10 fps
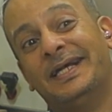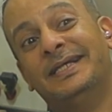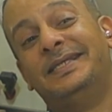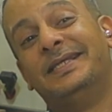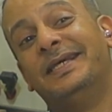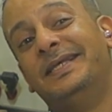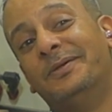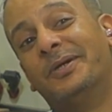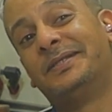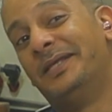انت
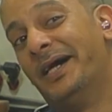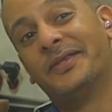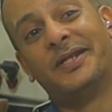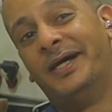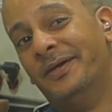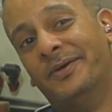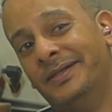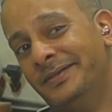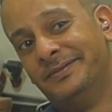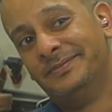تدري وقت الحظر انا
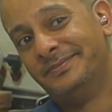وين؟